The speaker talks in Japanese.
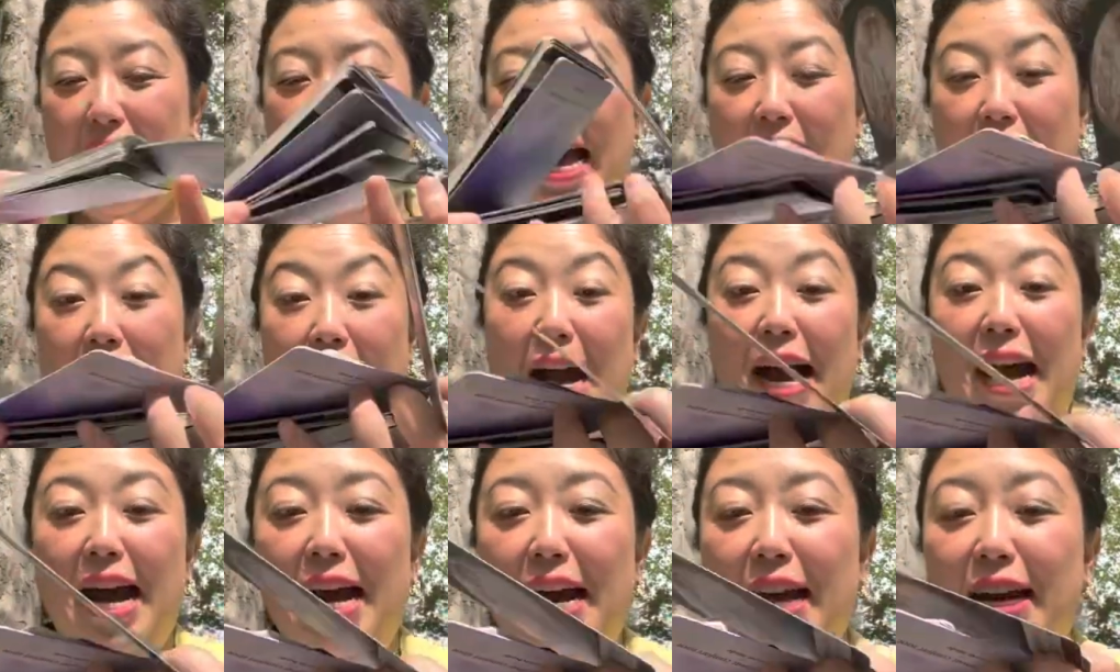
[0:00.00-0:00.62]

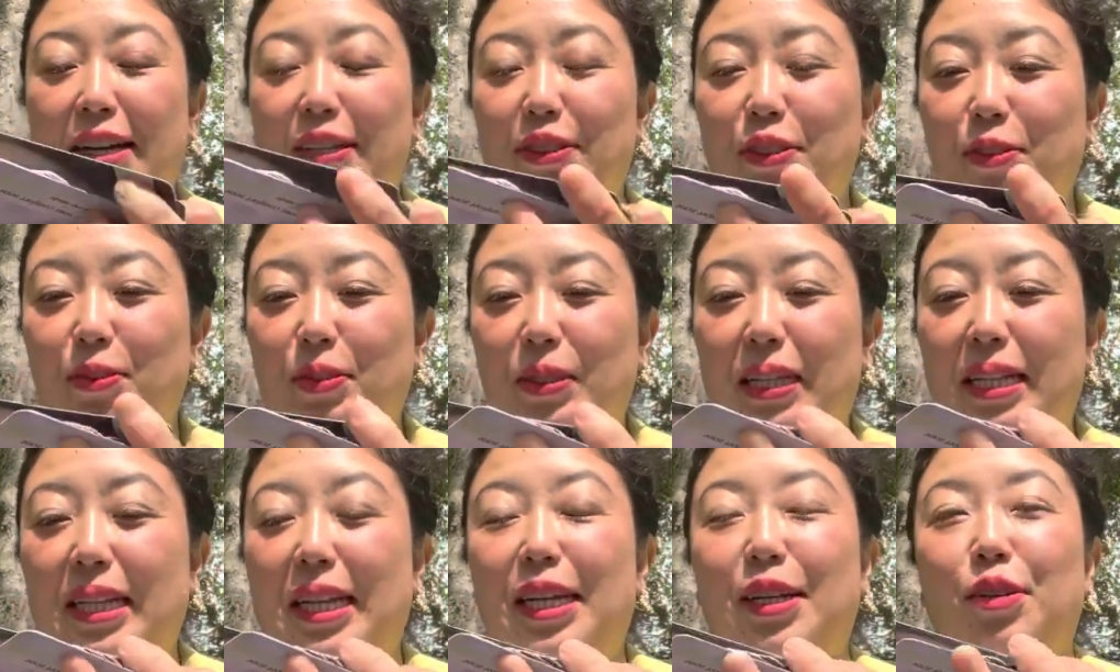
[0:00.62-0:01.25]
あ、あ、ちょっと待っ
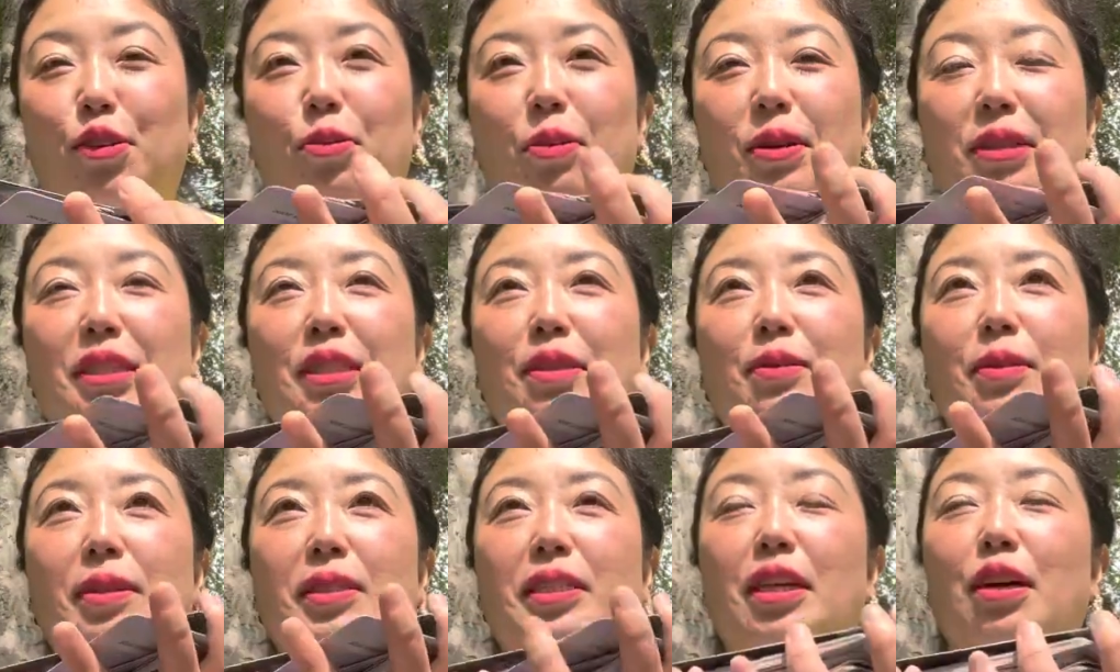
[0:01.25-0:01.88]
てね。ごめん、
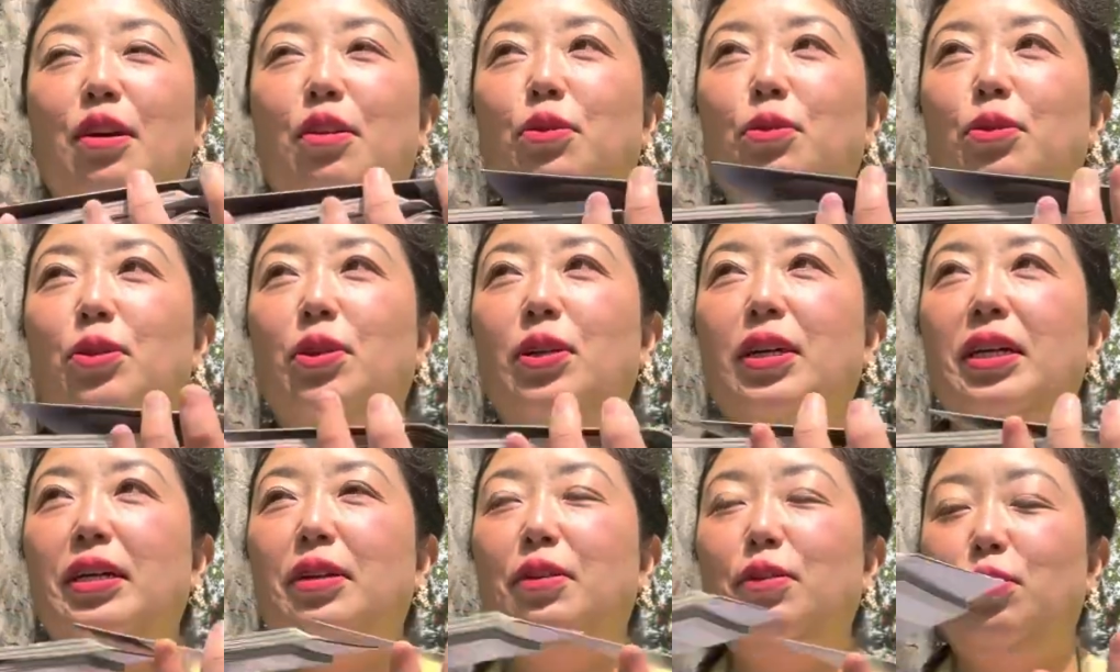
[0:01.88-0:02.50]
すいません。
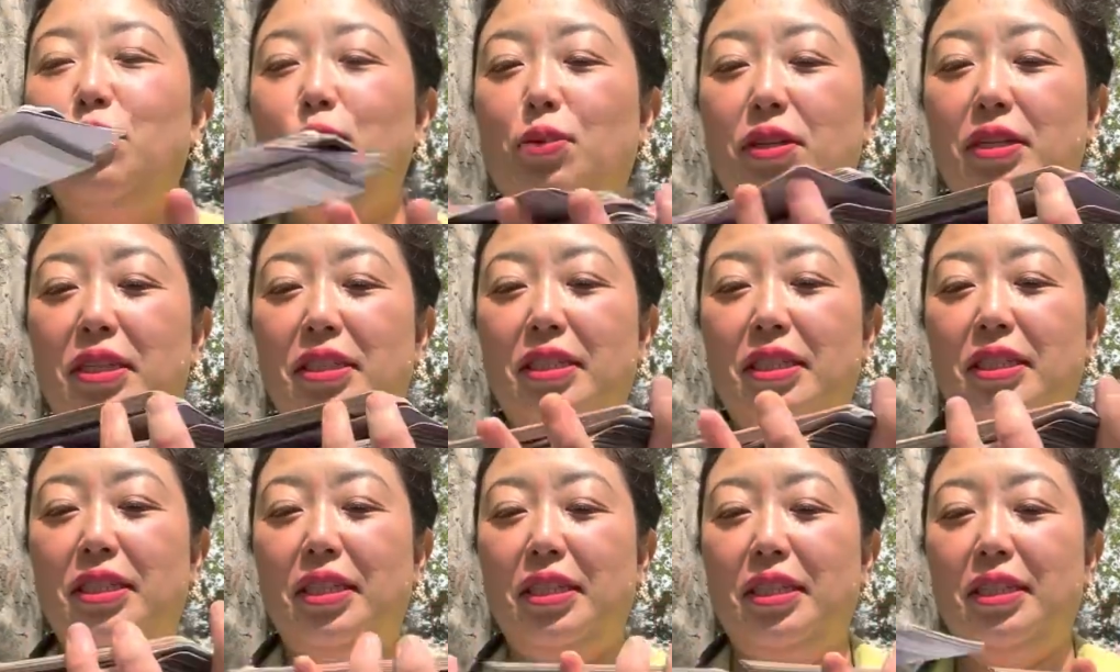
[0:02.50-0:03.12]
驚驚か
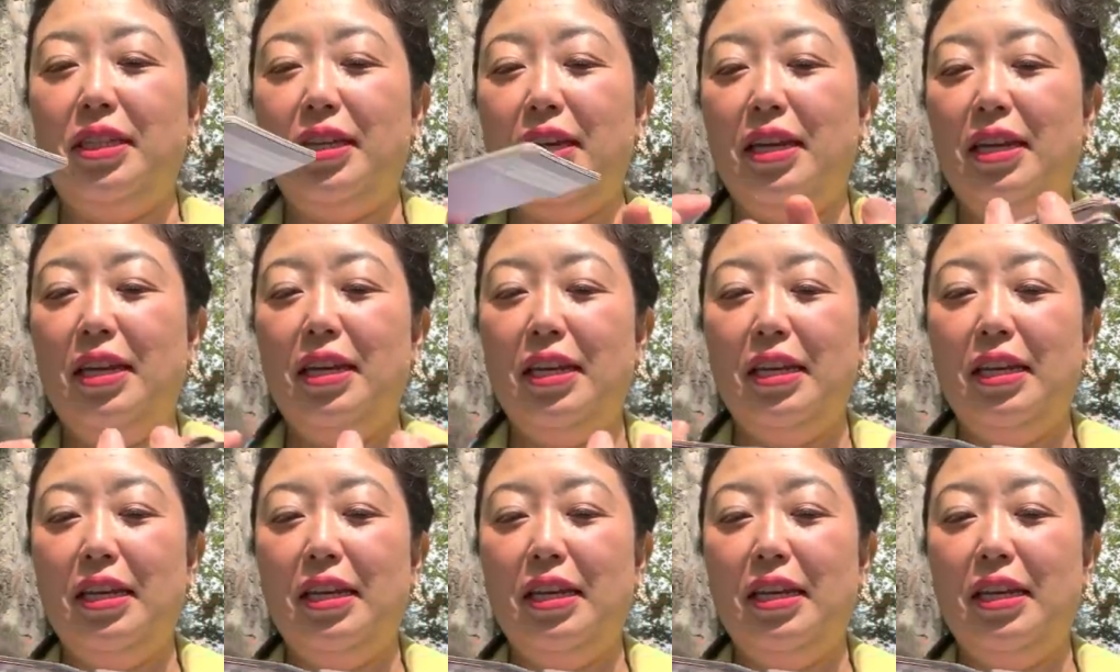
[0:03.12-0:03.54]
せちゃって。